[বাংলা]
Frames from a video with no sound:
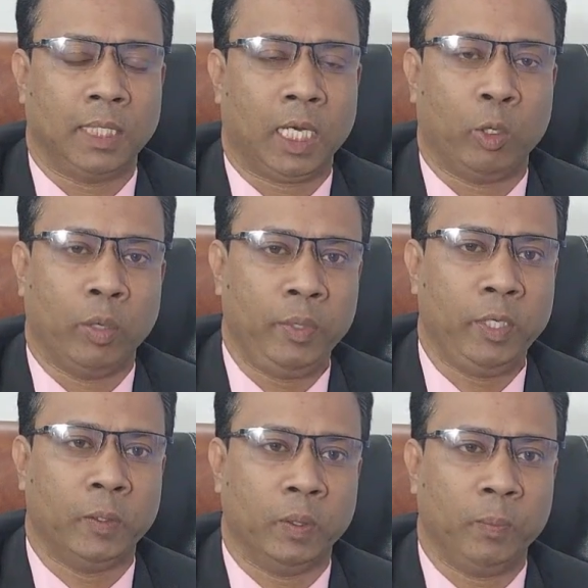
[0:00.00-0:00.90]
যারা
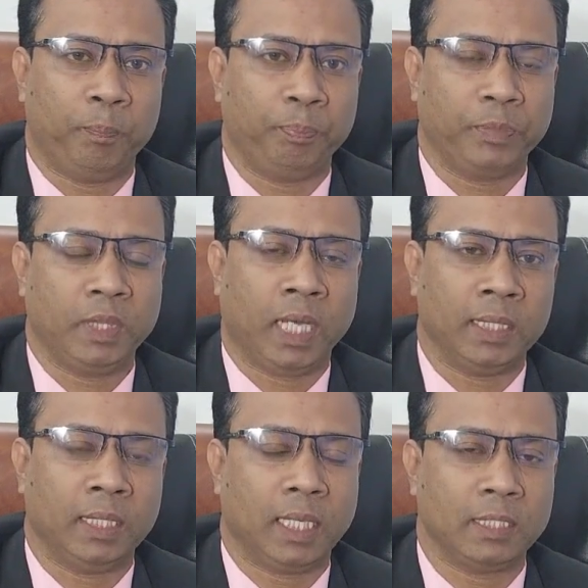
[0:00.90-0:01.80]
অভিজ্ঞ
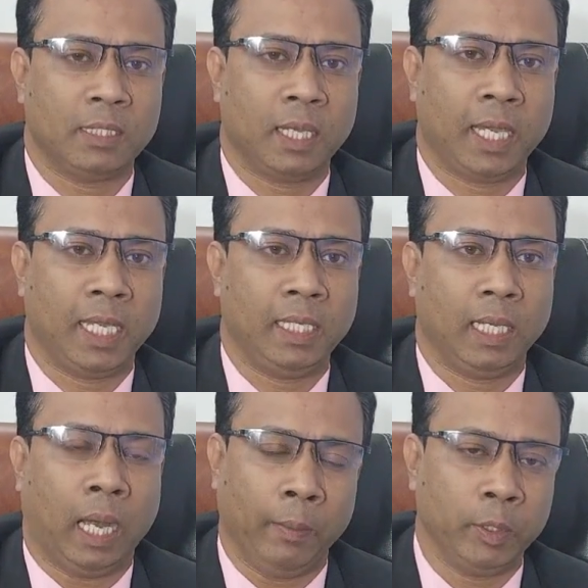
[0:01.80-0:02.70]
তাদের কাছ থেকেই
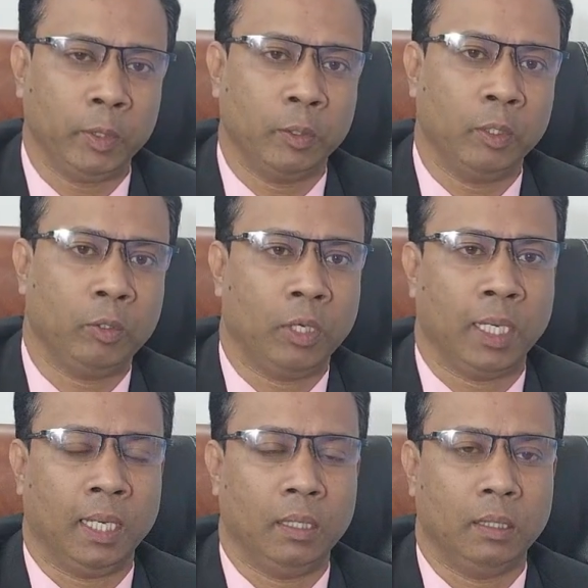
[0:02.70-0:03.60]
আবেদনগুলো
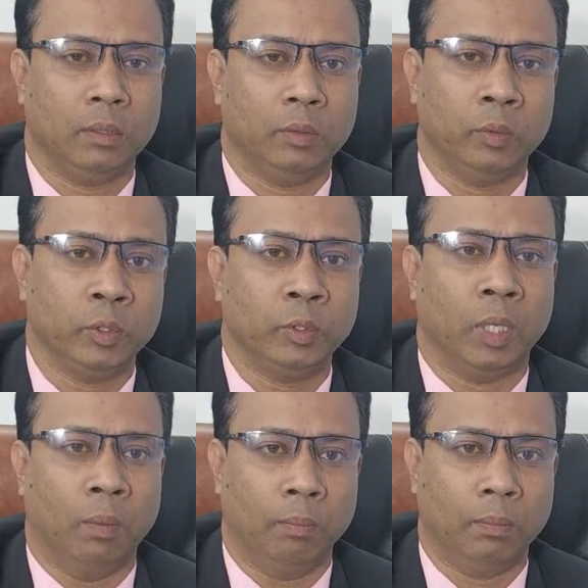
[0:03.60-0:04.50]
করা
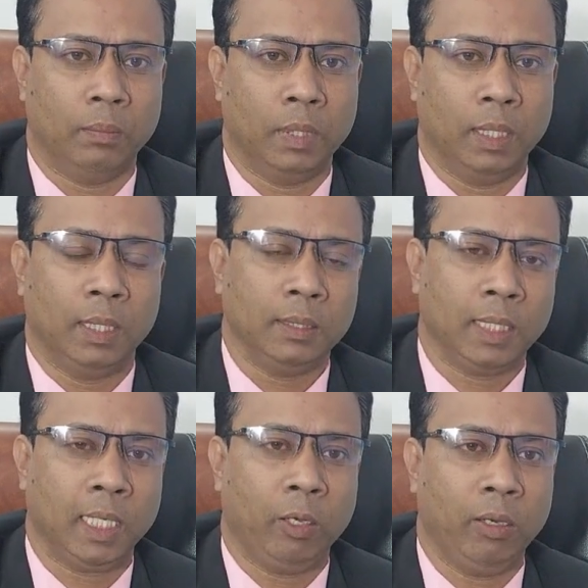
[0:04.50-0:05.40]
উত্তম
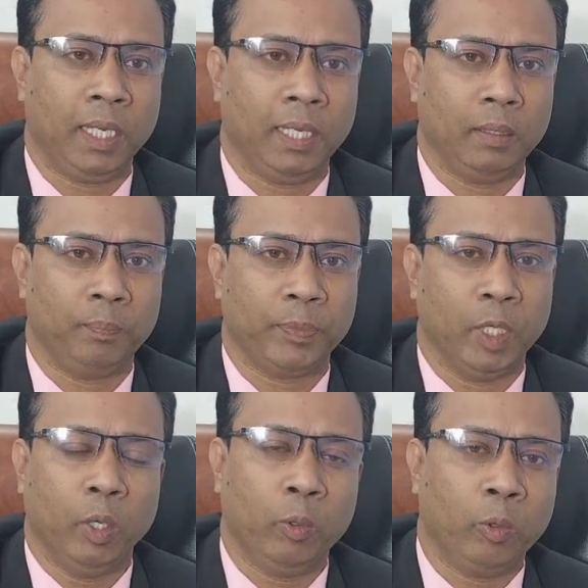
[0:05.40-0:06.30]
তা না হলে
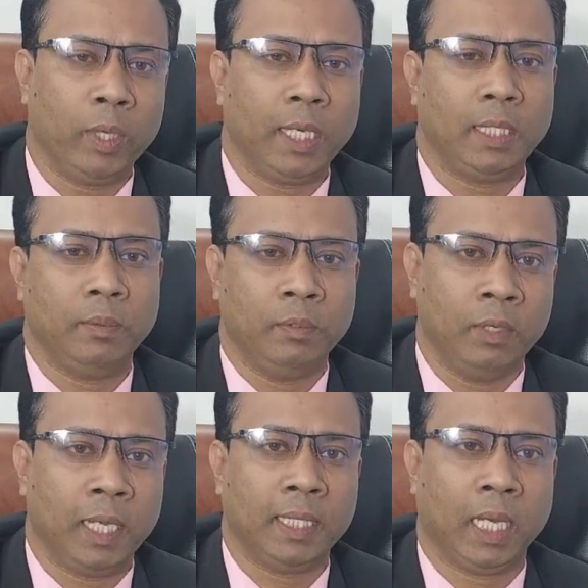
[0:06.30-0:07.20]
কোনো একটি
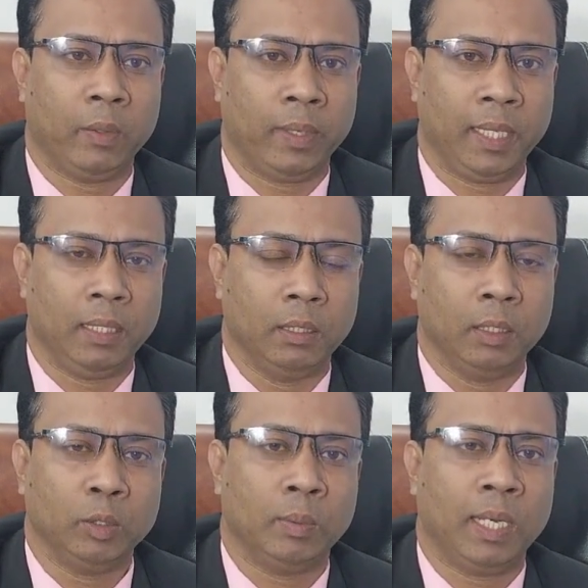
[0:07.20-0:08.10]
ভুলের কারণে
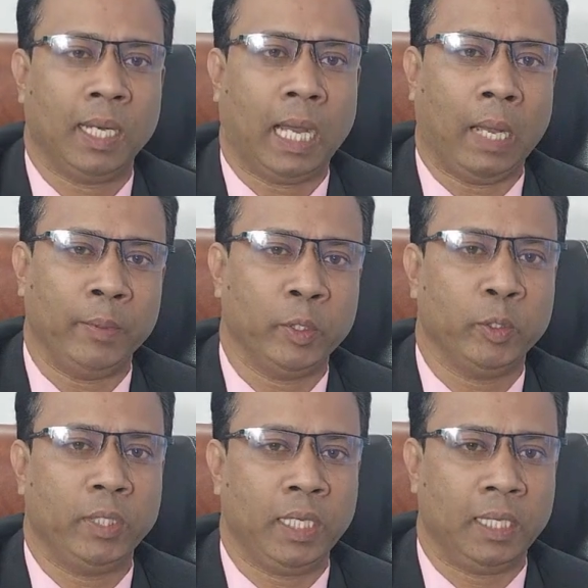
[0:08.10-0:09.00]
তোমার
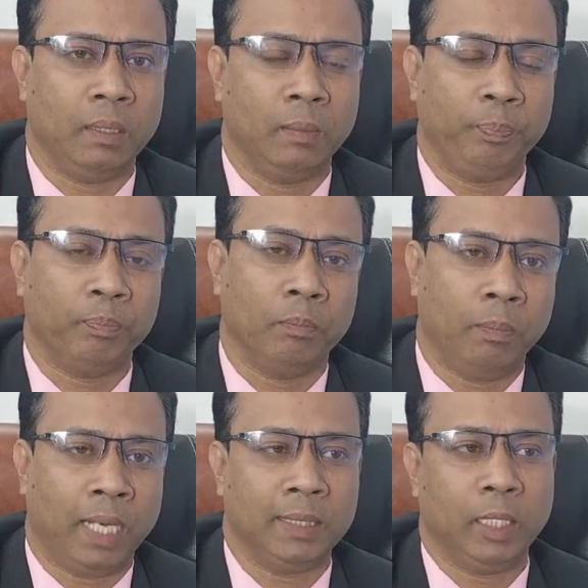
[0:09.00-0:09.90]
আবেদনটি
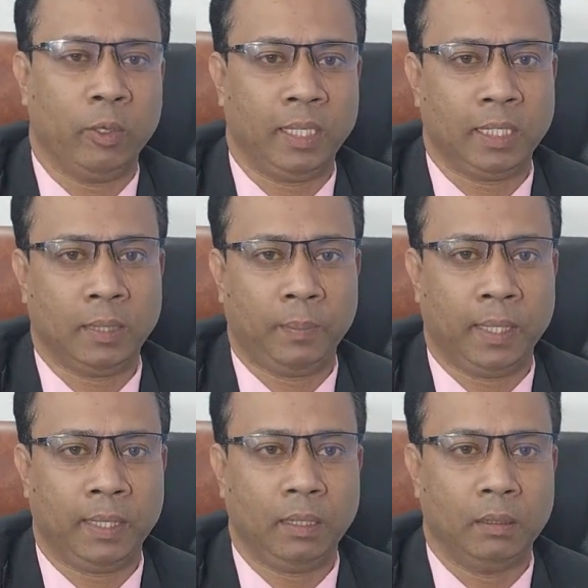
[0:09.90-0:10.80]
বাতিল হয়ে যেতে
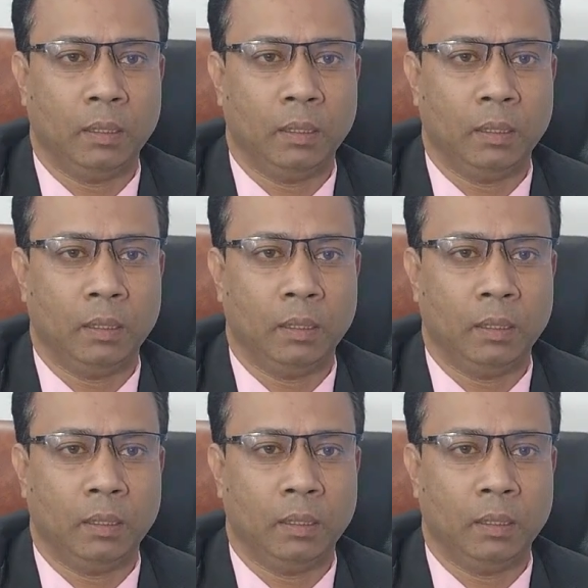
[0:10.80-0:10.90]
পারে